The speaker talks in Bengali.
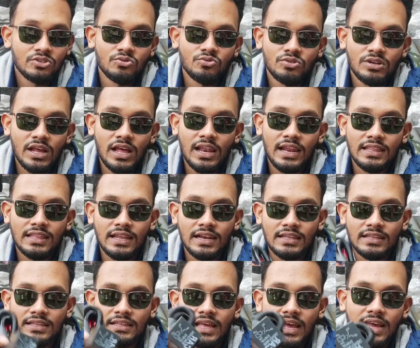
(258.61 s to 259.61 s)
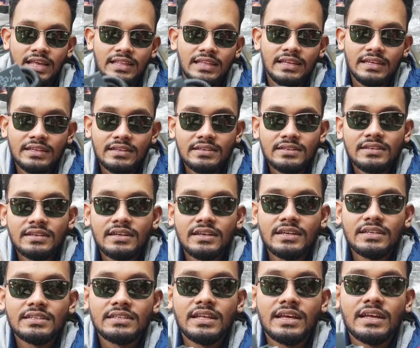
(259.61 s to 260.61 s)
দুইটা আলাদা আলাদা দেখায় দেয়
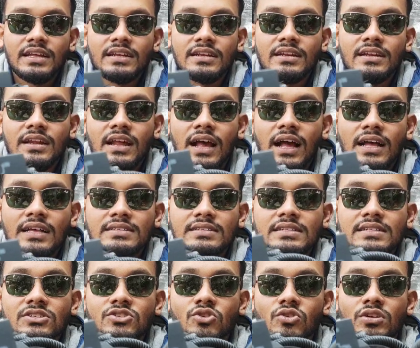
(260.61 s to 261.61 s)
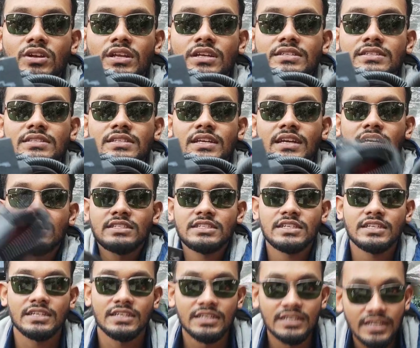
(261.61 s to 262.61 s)
এই যে দেখেন আশি চল্লিশ ঠিক আছে